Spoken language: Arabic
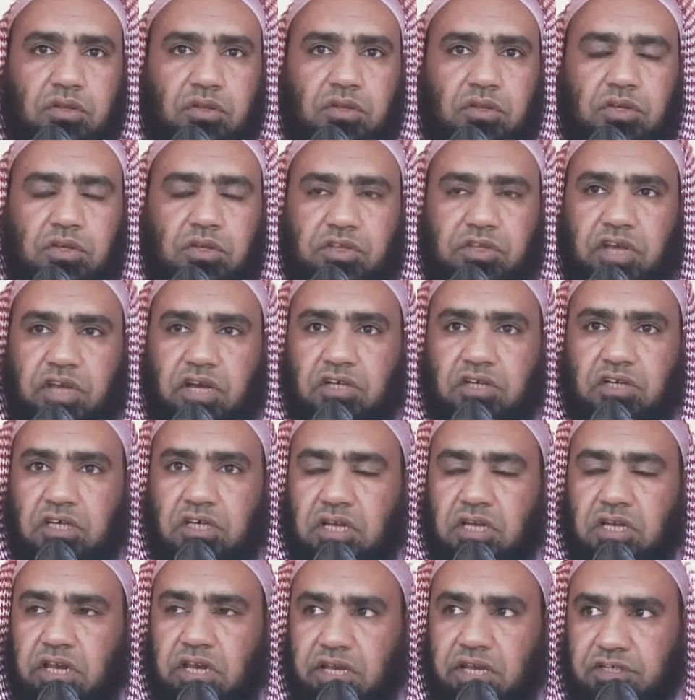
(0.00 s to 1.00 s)
إذا
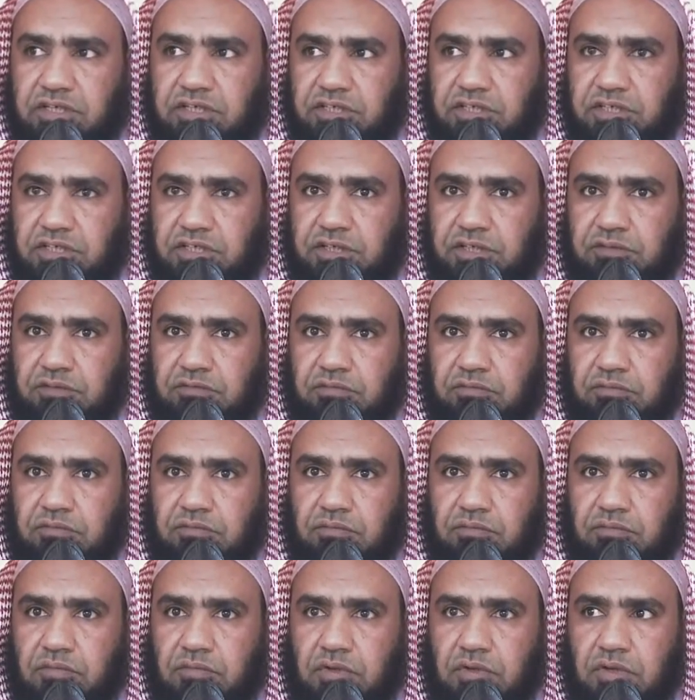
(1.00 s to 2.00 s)
قيل لك
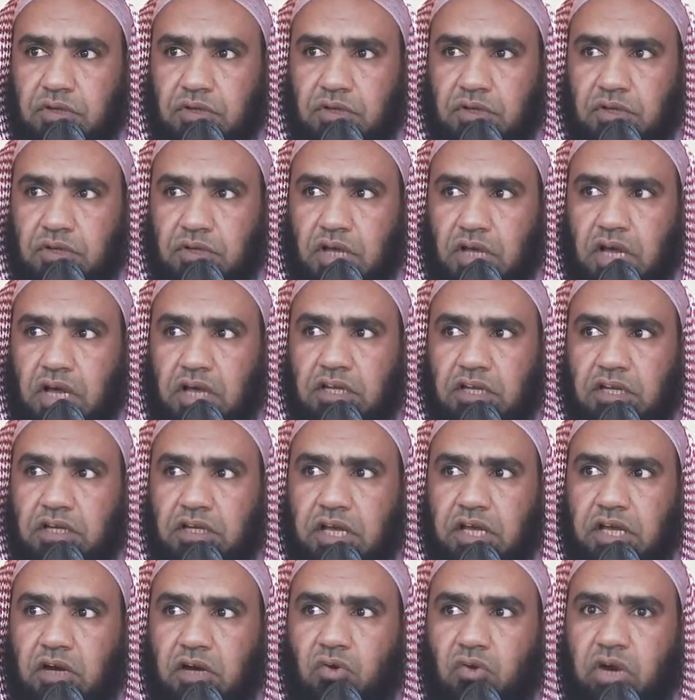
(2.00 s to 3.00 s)
هل
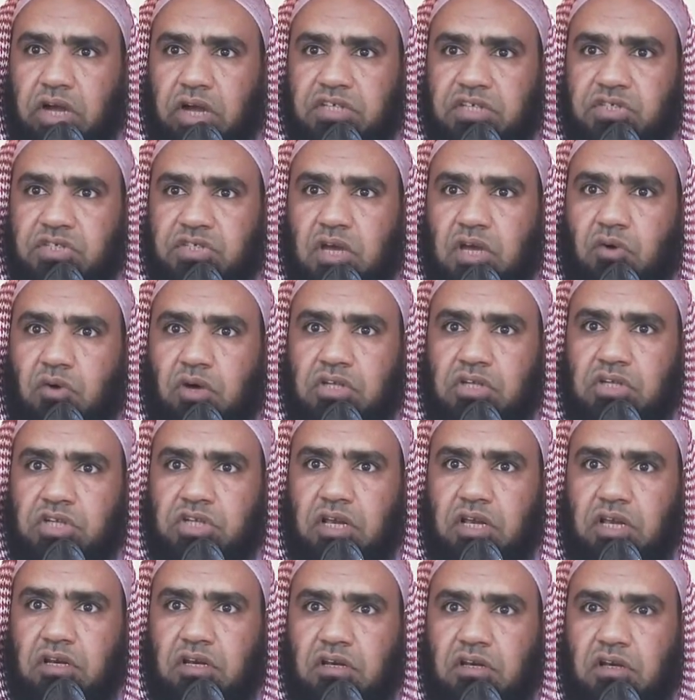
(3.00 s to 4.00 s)
الله عز
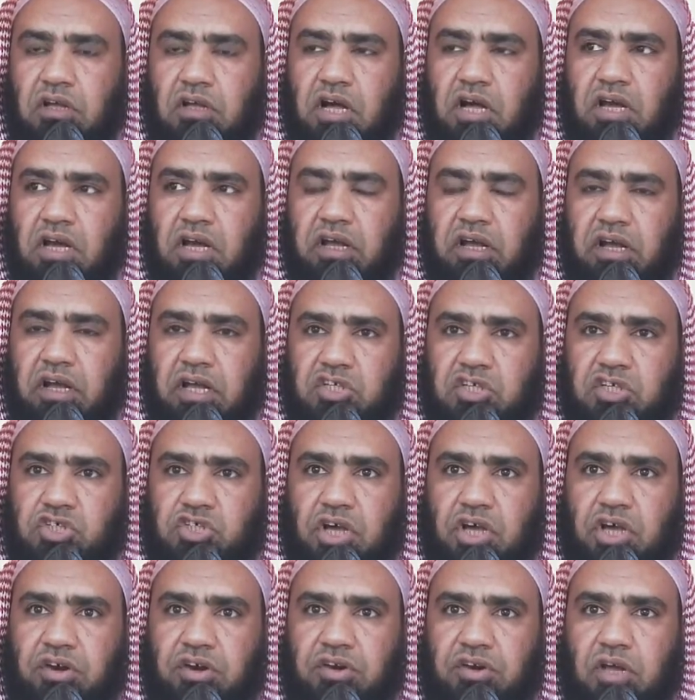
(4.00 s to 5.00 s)
وجل خلق
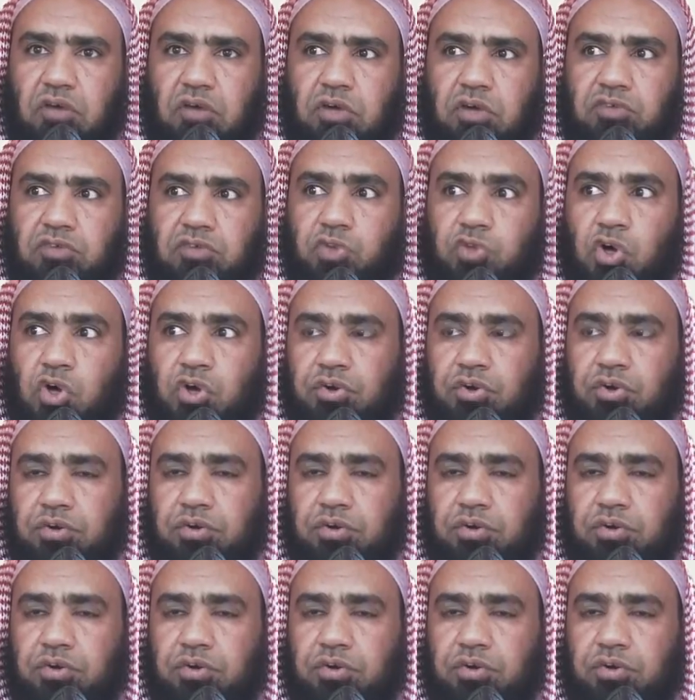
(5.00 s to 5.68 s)
الشر والضر